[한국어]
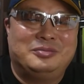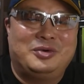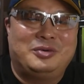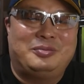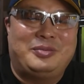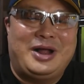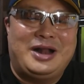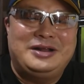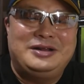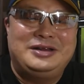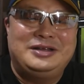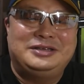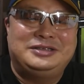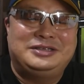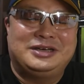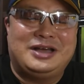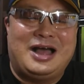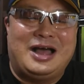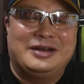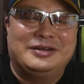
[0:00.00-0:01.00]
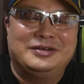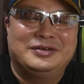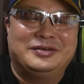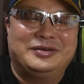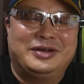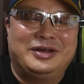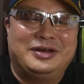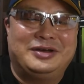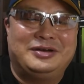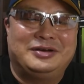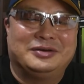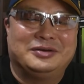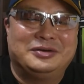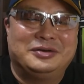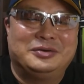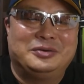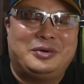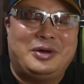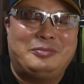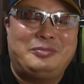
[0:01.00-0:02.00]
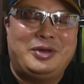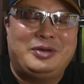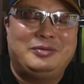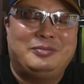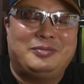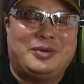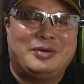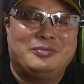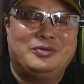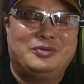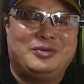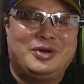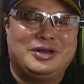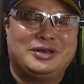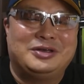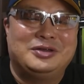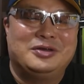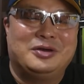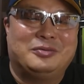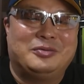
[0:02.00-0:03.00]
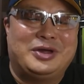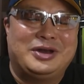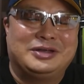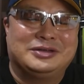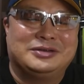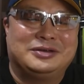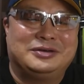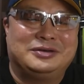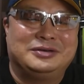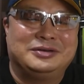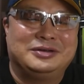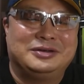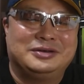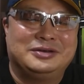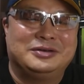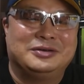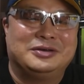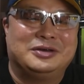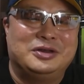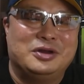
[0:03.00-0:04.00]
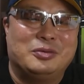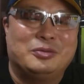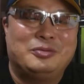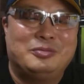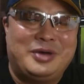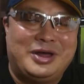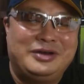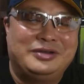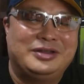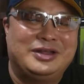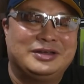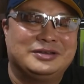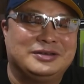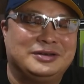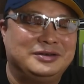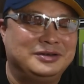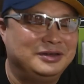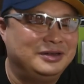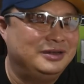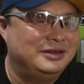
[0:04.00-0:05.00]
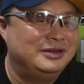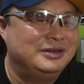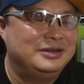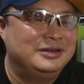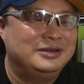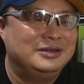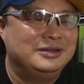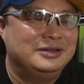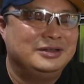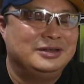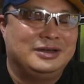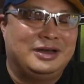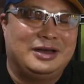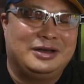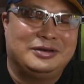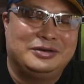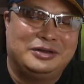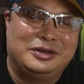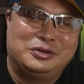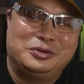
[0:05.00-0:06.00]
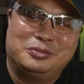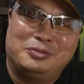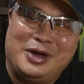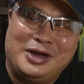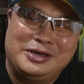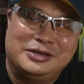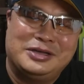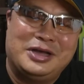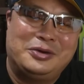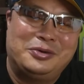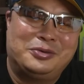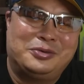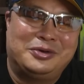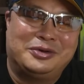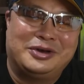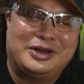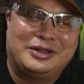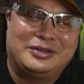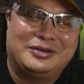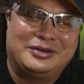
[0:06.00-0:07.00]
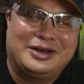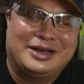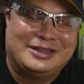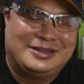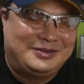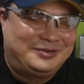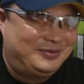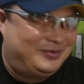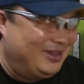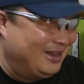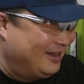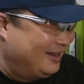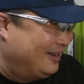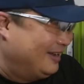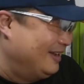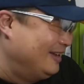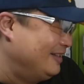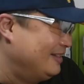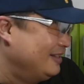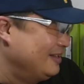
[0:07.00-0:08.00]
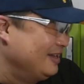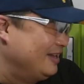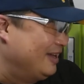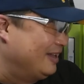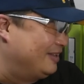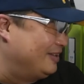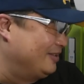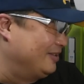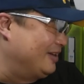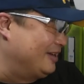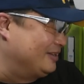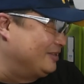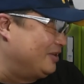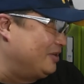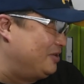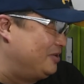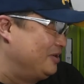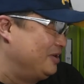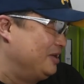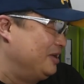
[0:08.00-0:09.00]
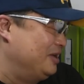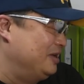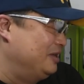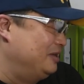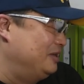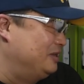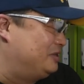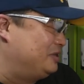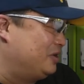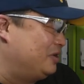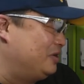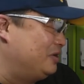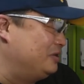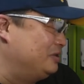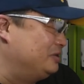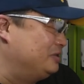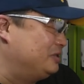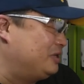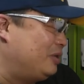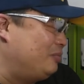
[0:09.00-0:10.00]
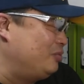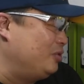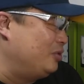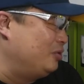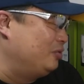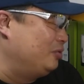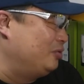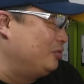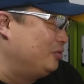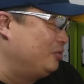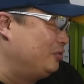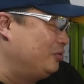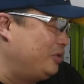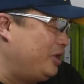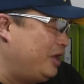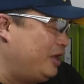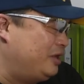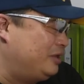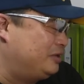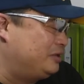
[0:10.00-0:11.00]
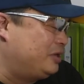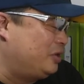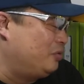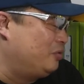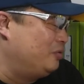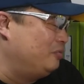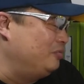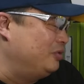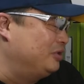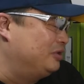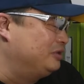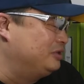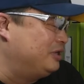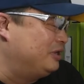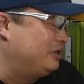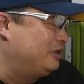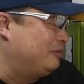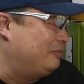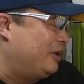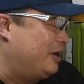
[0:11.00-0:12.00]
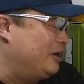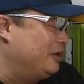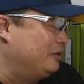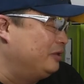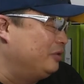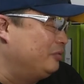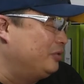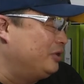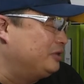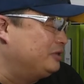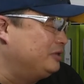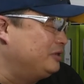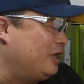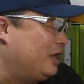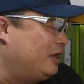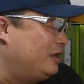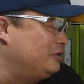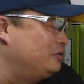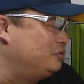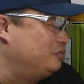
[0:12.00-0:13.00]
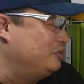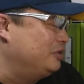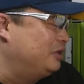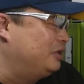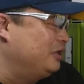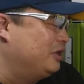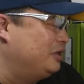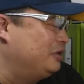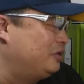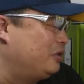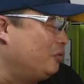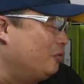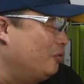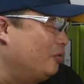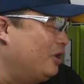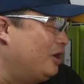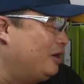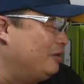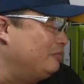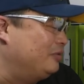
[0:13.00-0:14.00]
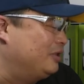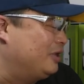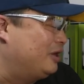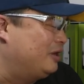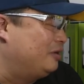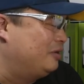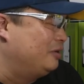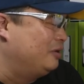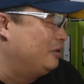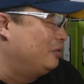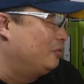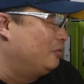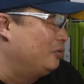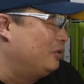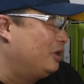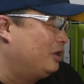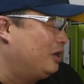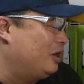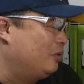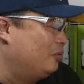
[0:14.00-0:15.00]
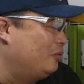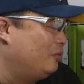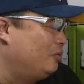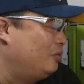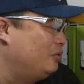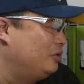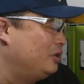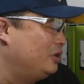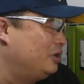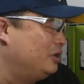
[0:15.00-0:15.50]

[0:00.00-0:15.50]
뭐 팔리지가 않는 거예요. 그 화폐박물관 기념관에서, 그 기념품 파는 데에서. 아, 그때 좀 많이 사놓을 걸 그랬던 것 같은데. 여튼 그래서 이천삼 년도에 새로운 민트세트가 발행되고 나서 약간 좀 인기가 이렇게 올라갑니다. 올라가고